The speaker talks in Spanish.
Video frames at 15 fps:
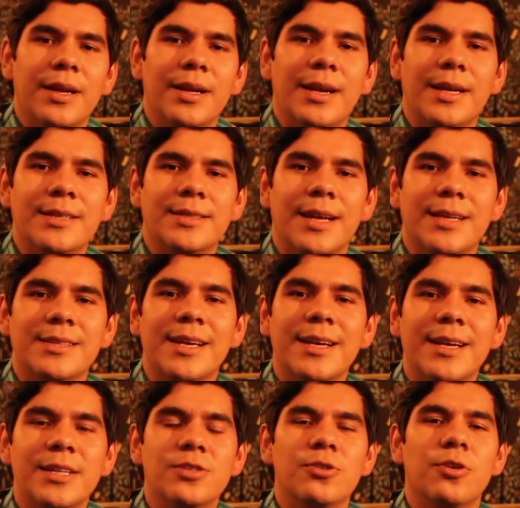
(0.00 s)
La salsa
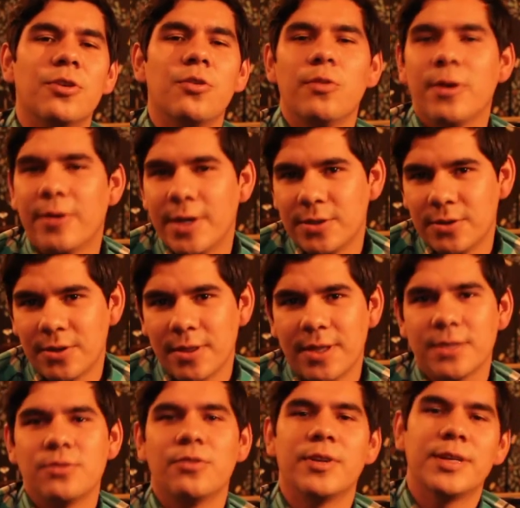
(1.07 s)
nació en Nueva York,
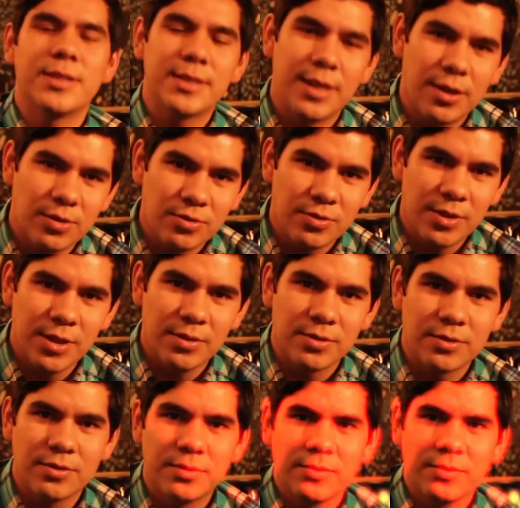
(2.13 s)
nació en Estados Unidos.